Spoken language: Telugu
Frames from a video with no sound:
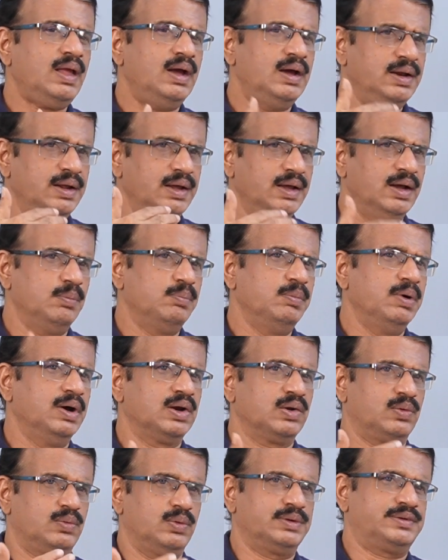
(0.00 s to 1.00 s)
అని
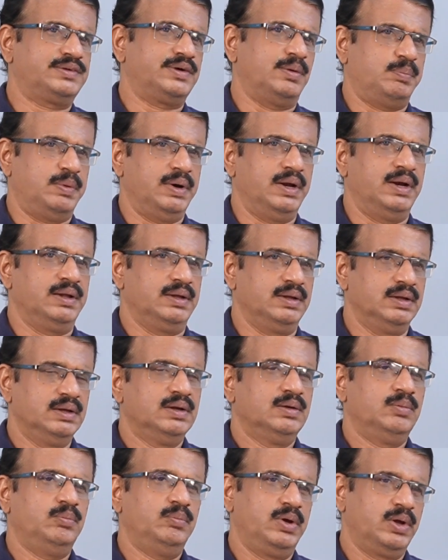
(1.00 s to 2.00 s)
అభిమానులకు కూడా చెప్పాలి
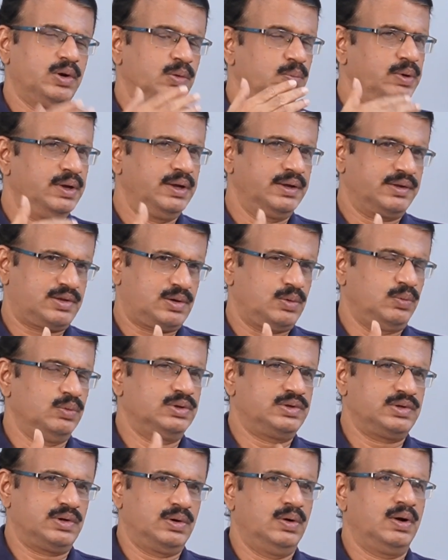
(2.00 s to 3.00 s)
మీరు మీ ఇష్టం
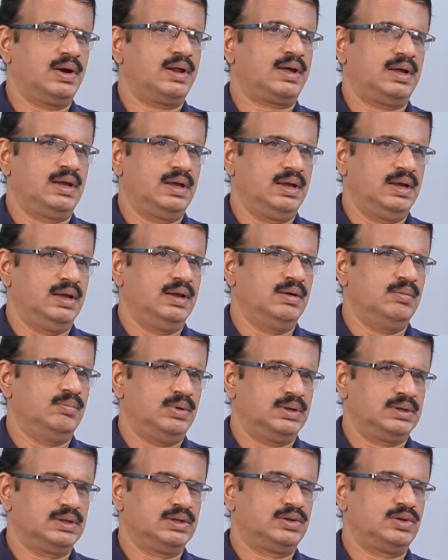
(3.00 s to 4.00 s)
వచ్చిన వాళ్ళకి
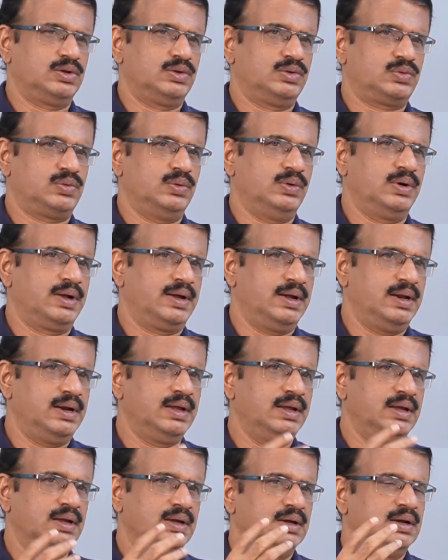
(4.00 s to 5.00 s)
మద్దతు ఇచ్చుకోండి కానీ